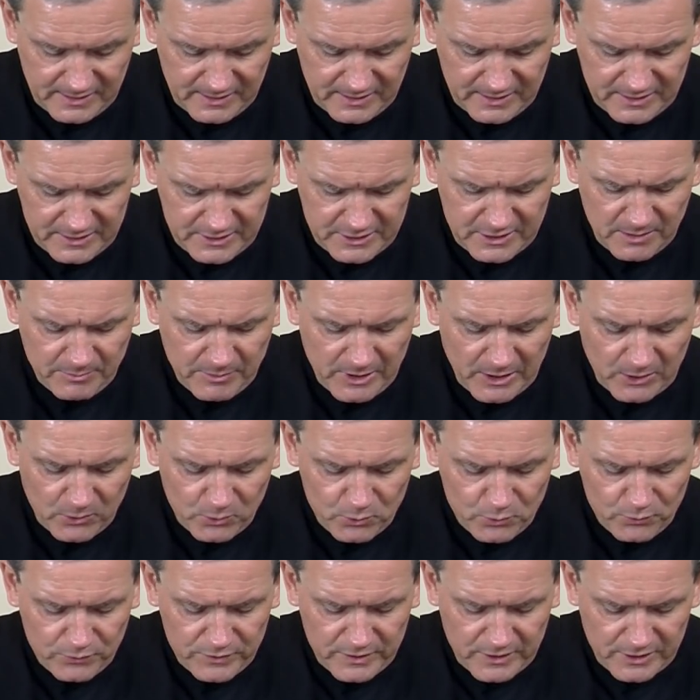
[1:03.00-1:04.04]
Ziemia
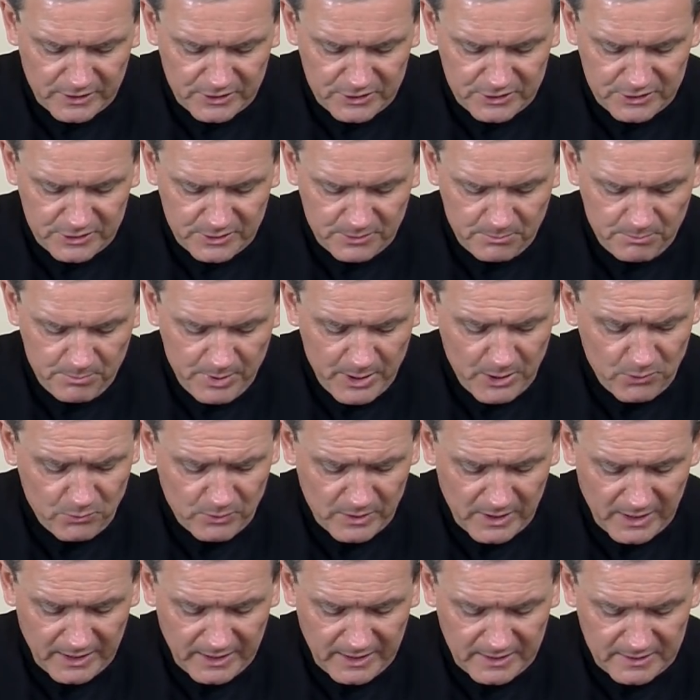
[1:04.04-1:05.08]
również
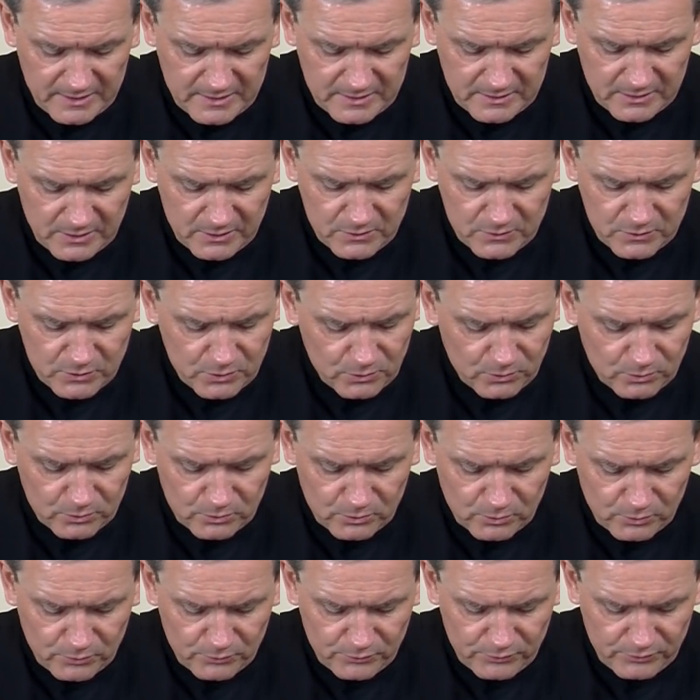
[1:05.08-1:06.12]
pełna jest
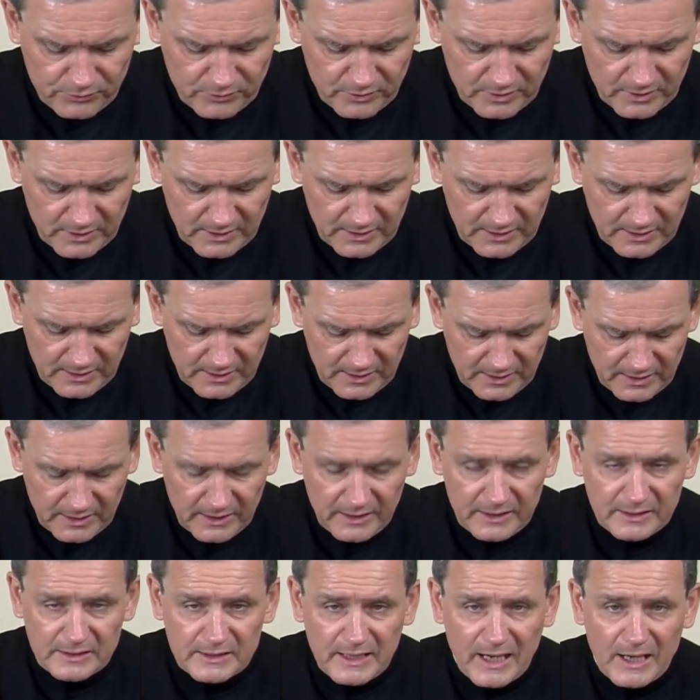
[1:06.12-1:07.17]
cudów
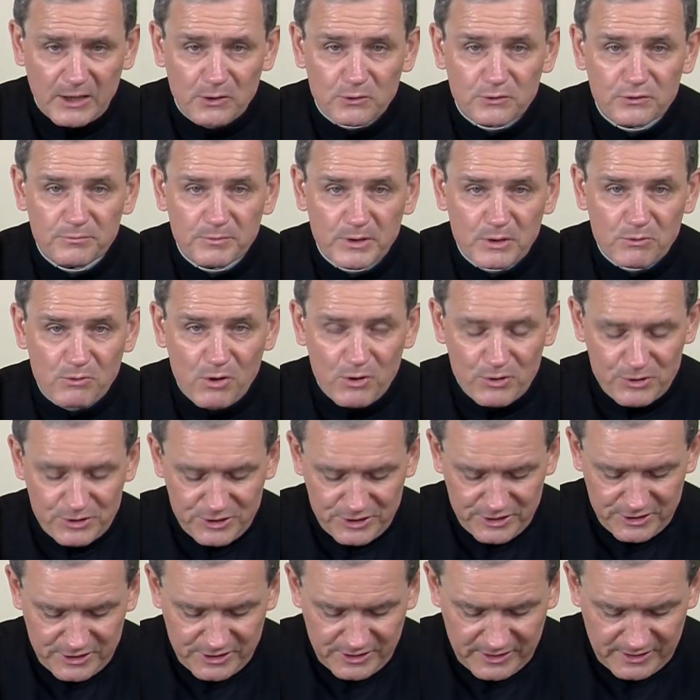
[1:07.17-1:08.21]
i darów
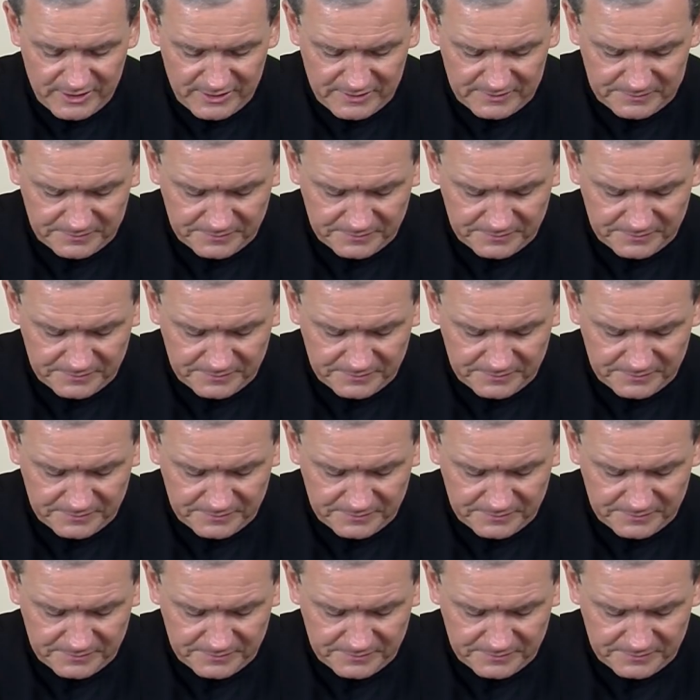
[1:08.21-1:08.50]
miłości.